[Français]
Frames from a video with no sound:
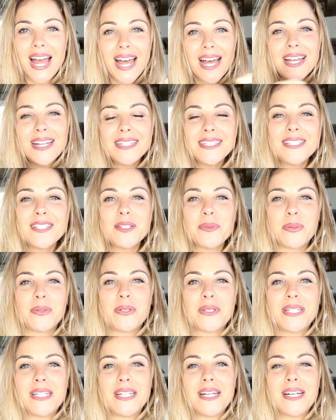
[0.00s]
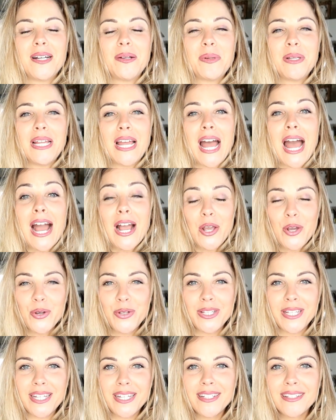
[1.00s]
indispensable à
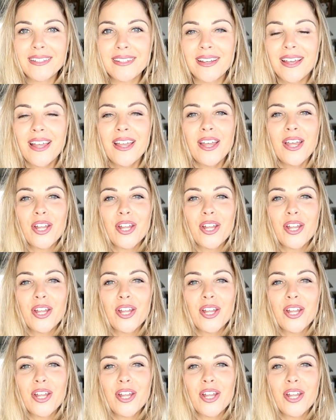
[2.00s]
connaître